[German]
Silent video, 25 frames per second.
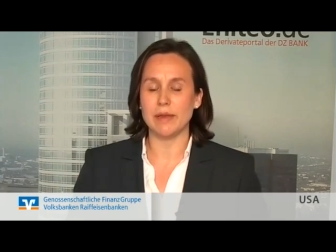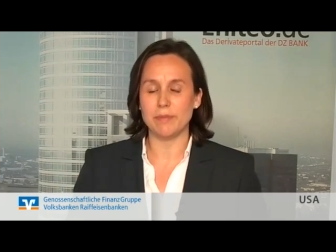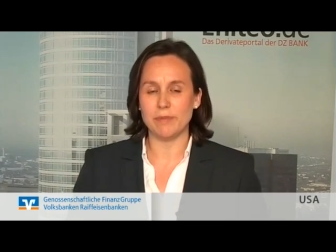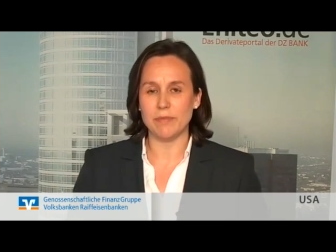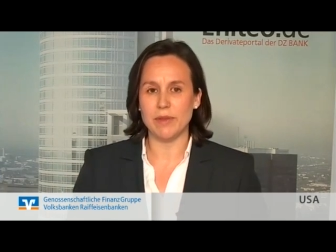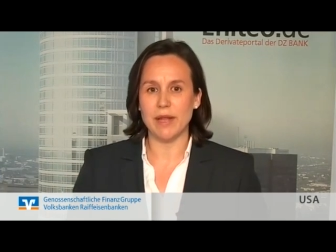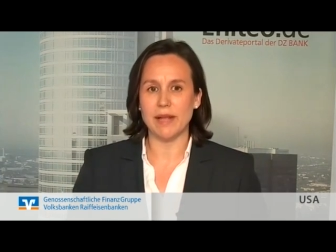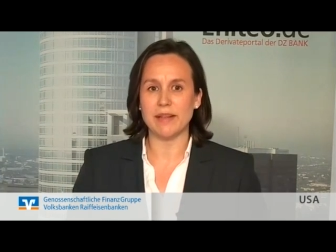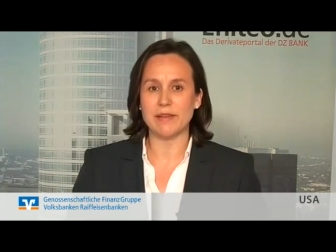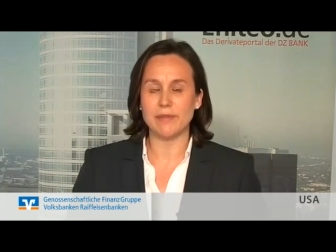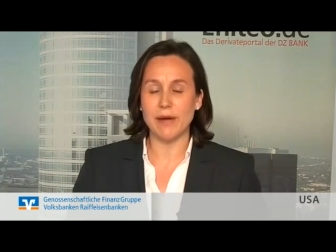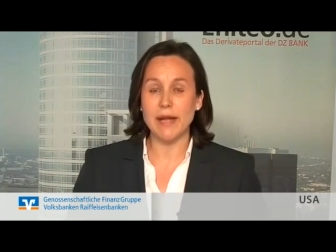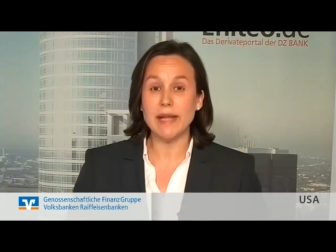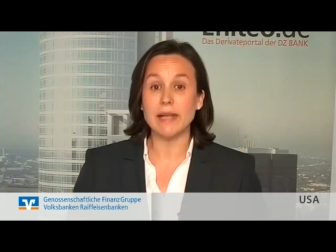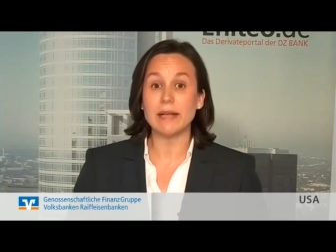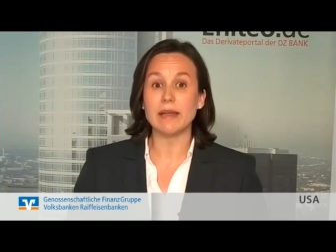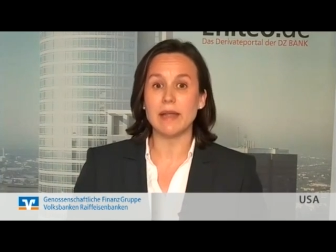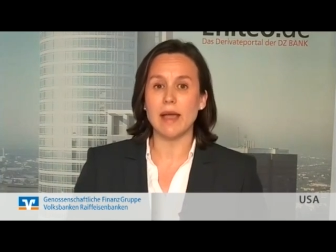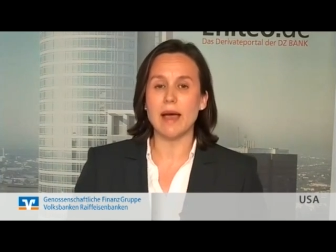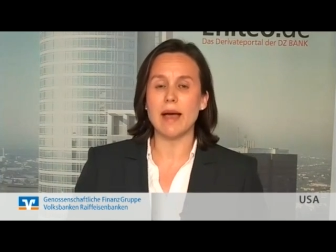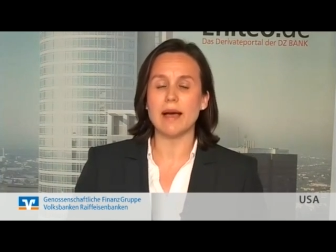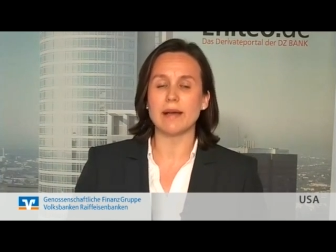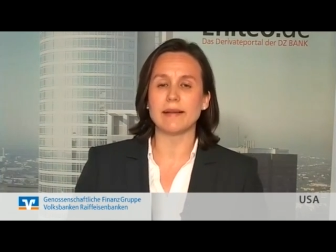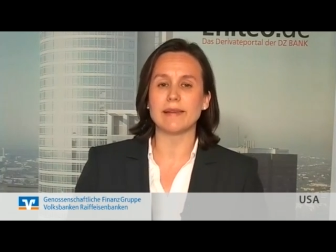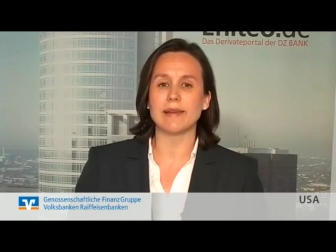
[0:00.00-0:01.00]
in der zweiten
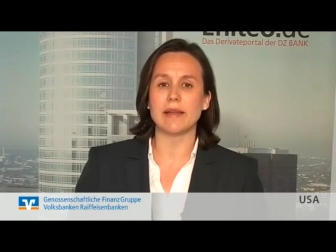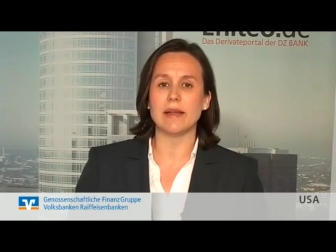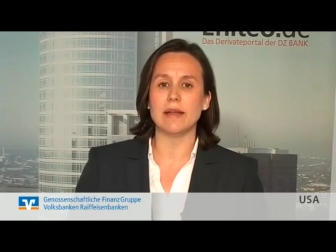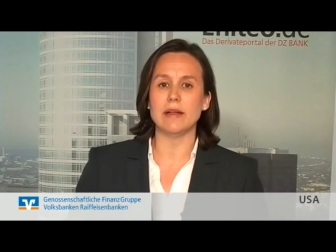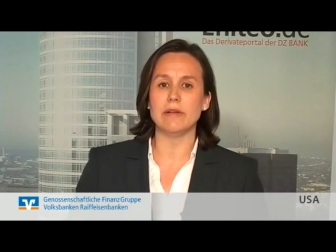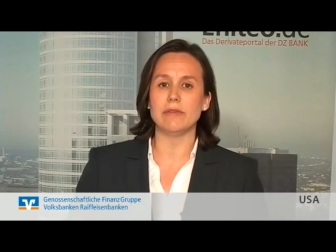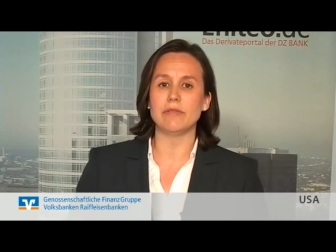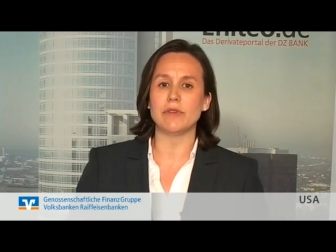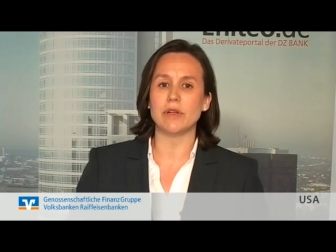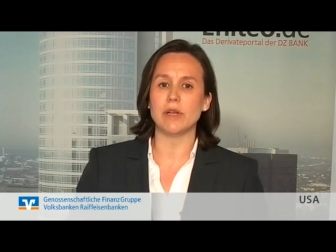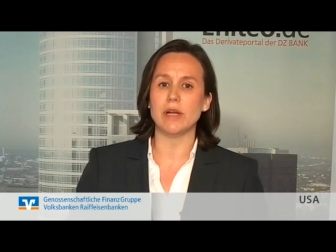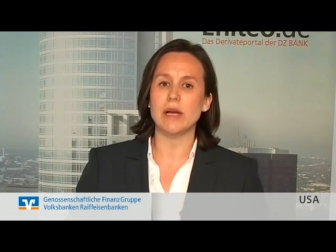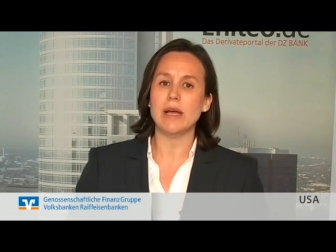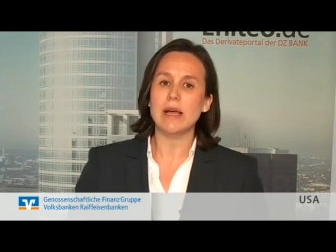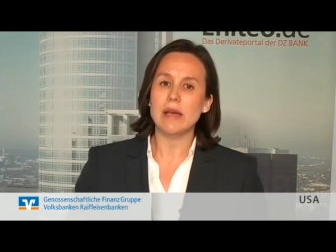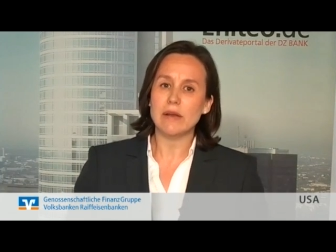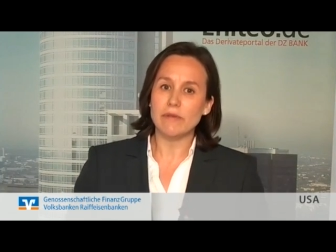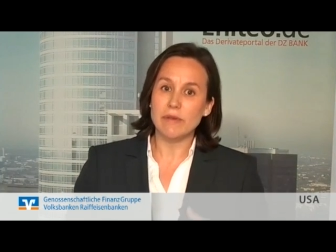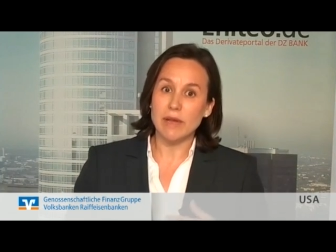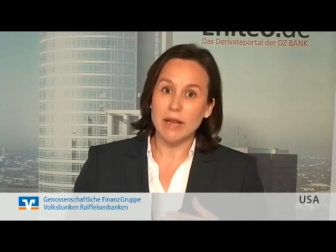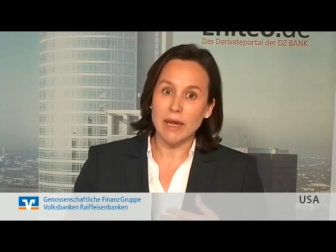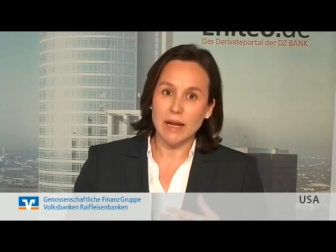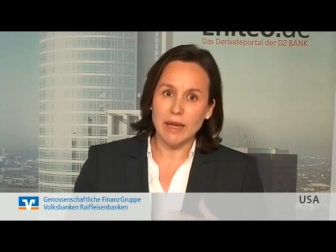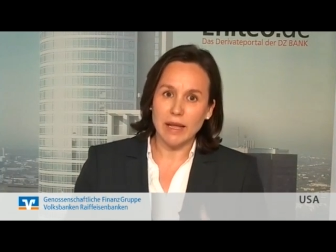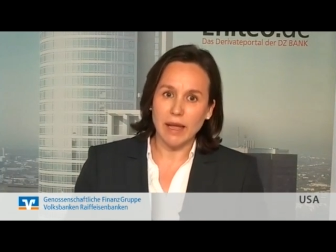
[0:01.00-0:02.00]
Jahreshälfte
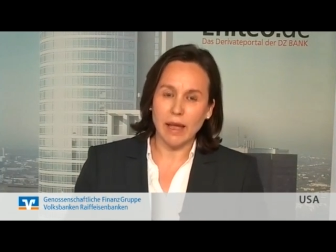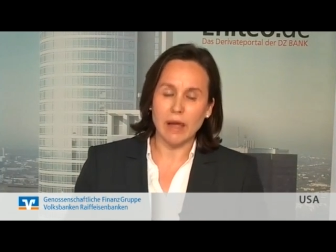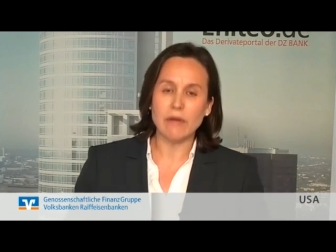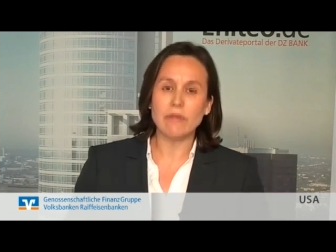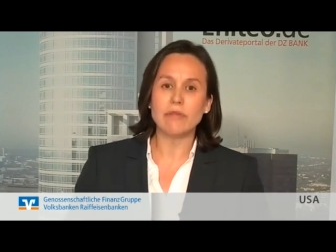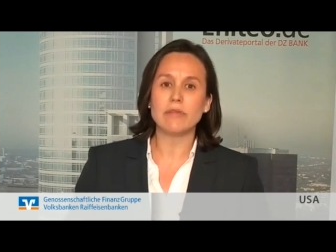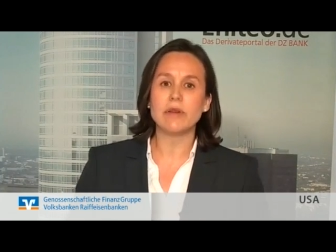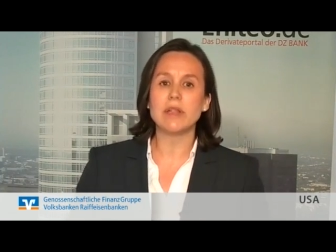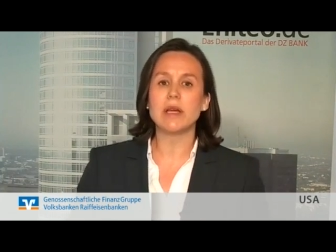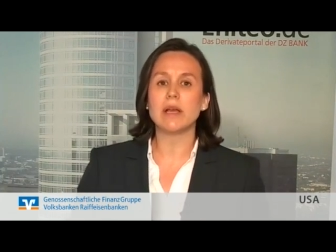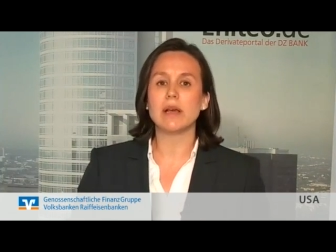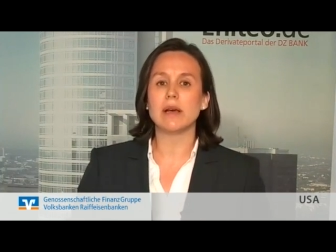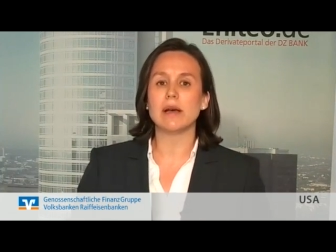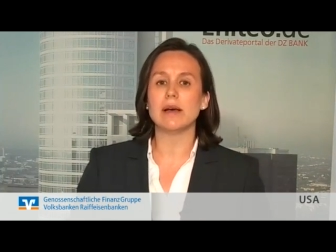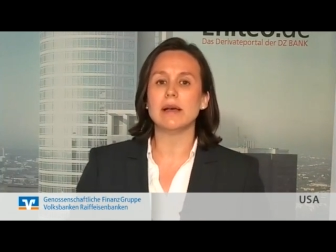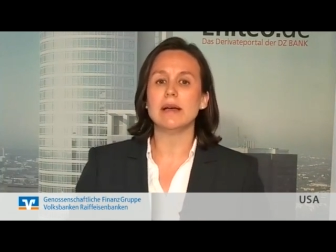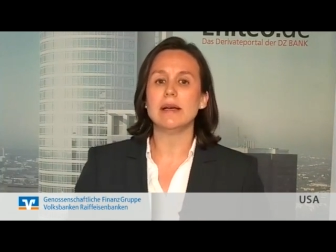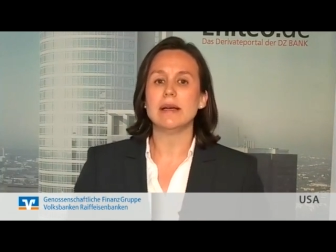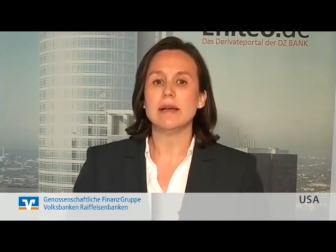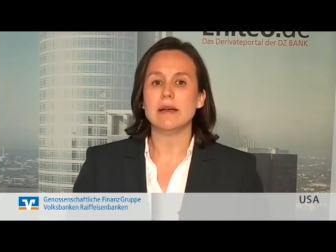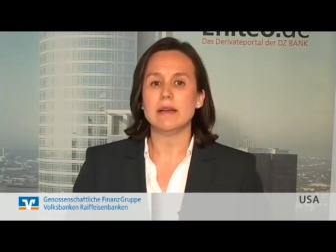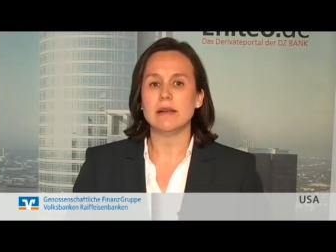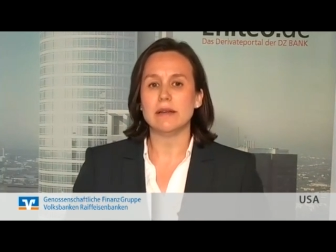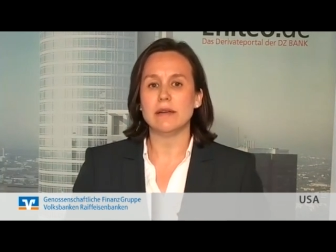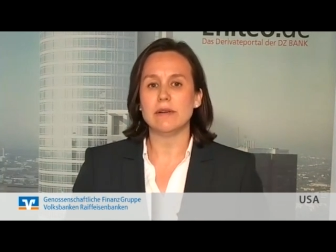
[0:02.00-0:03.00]
wieder kräftiger
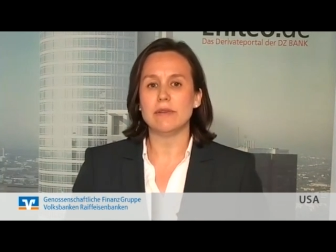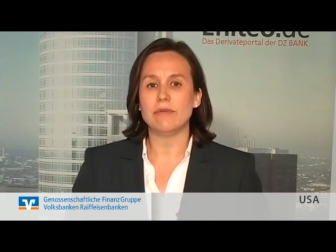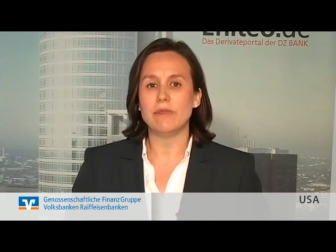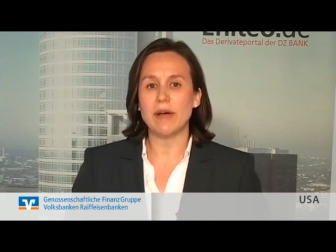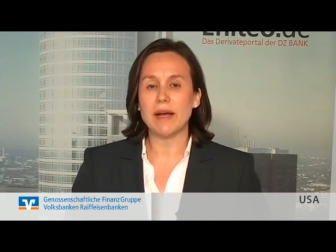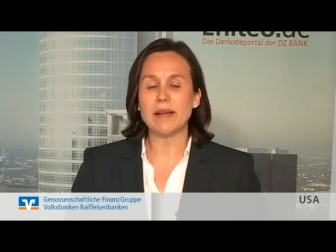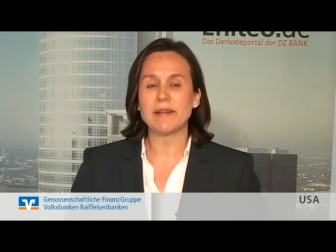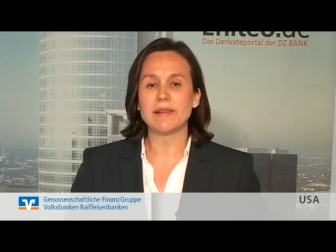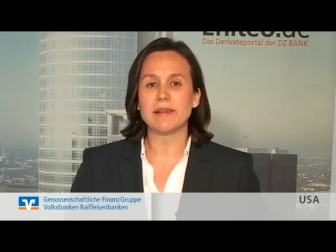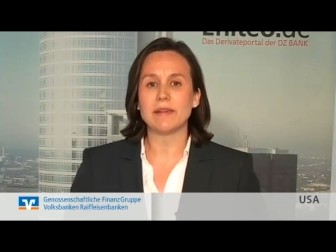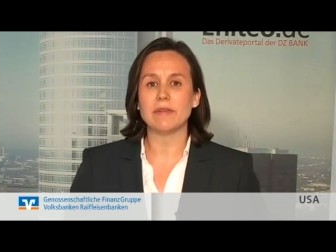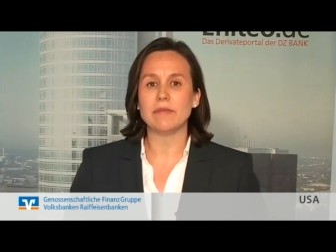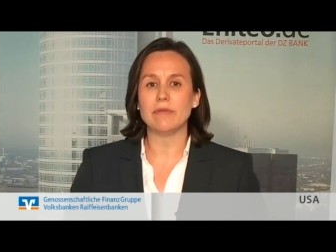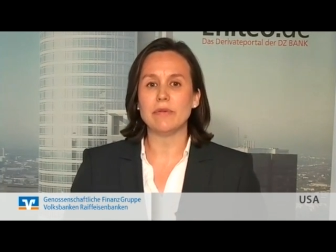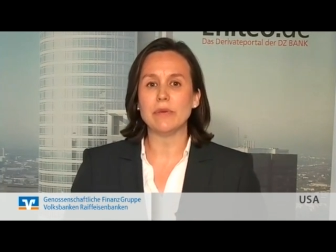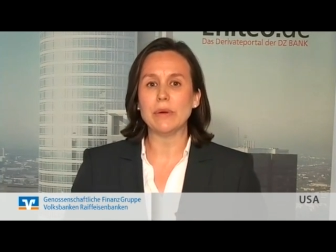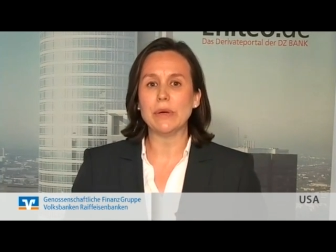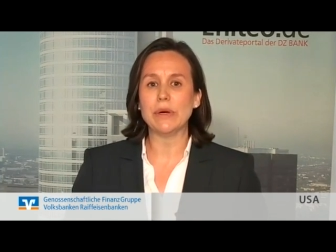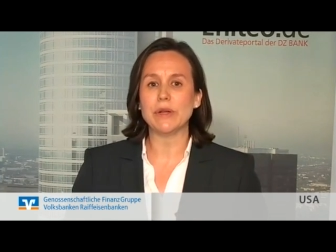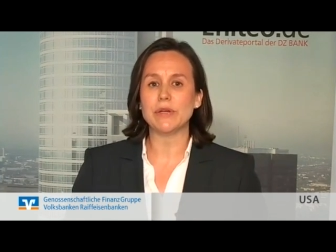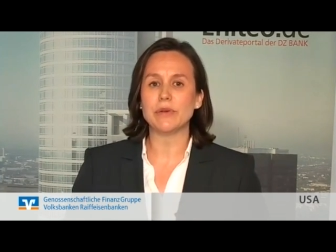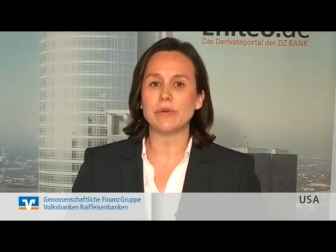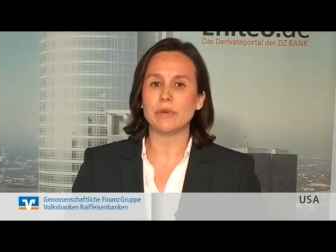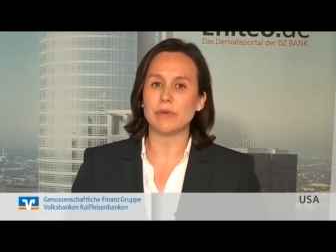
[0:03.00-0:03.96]
äh, wachsen wird.